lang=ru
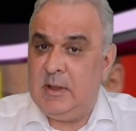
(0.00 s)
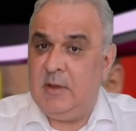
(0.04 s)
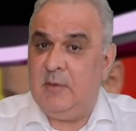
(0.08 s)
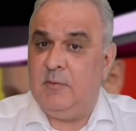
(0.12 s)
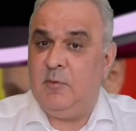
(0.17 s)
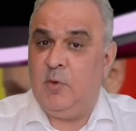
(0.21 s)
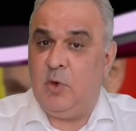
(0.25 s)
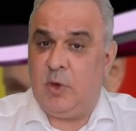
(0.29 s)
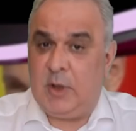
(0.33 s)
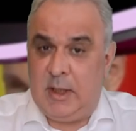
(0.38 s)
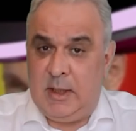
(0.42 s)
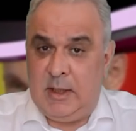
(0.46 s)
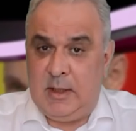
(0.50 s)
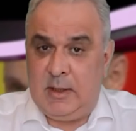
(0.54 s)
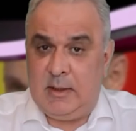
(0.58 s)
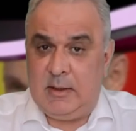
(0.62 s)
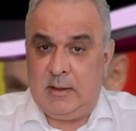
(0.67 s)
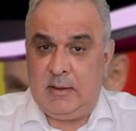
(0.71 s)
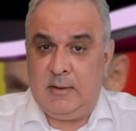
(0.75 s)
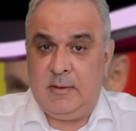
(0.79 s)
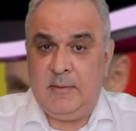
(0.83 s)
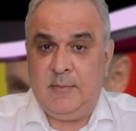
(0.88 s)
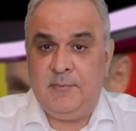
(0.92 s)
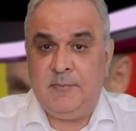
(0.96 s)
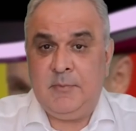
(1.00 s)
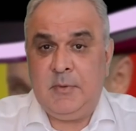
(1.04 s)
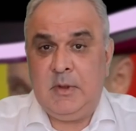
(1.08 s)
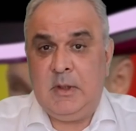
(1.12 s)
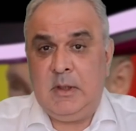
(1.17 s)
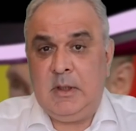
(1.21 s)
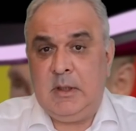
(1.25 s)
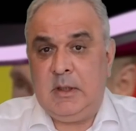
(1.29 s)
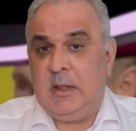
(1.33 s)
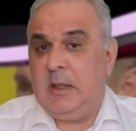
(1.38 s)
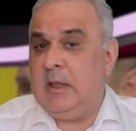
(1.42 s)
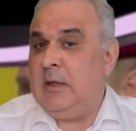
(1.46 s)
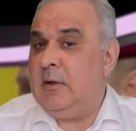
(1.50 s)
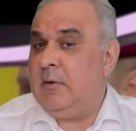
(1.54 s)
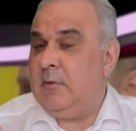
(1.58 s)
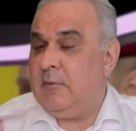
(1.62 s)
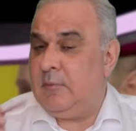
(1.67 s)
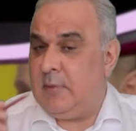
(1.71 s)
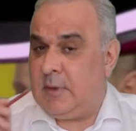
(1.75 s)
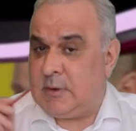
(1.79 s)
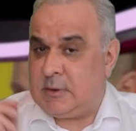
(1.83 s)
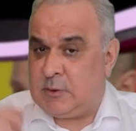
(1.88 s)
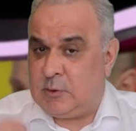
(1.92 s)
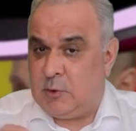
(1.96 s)
в Украине и в
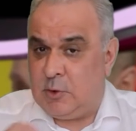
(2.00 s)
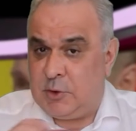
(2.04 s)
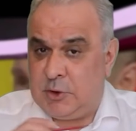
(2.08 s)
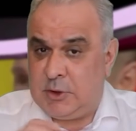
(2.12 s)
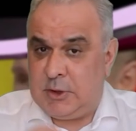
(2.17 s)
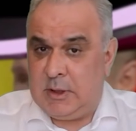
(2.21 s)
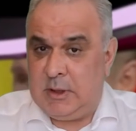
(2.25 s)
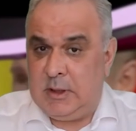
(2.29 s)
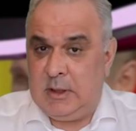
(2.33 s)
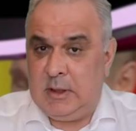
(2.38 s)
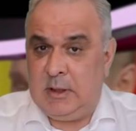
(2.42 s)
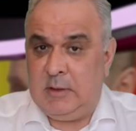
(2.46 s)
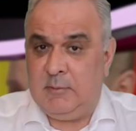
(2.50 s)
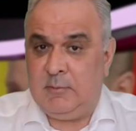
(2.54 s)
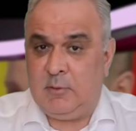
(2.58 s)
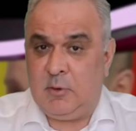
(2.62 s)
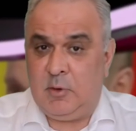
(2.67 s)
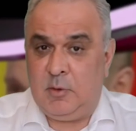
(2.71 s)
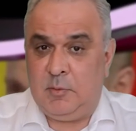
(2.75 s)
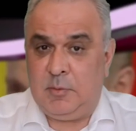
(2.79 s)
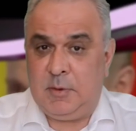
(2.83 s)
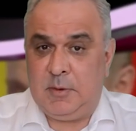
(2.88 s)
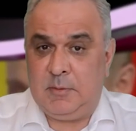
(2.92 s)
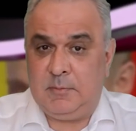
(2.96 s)
Восточной Европе.